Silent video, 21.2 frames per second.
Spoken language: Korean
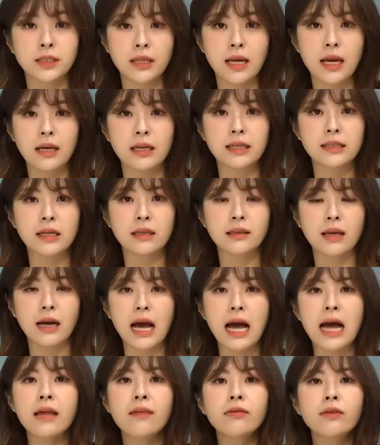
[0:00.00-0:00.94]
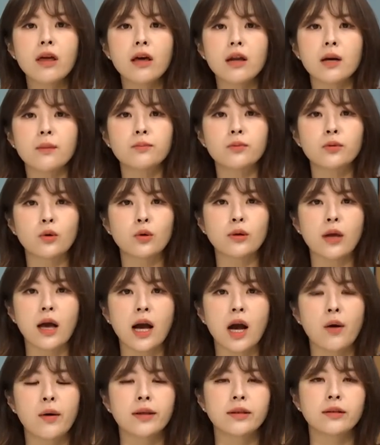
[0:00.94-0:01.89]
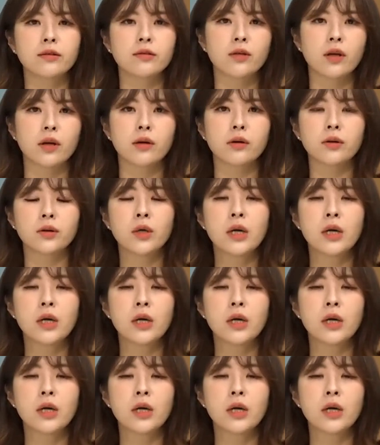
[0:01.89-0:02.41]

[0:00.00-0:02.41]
시행, 이제 딱 한 달 앞으로 다가왔는데요.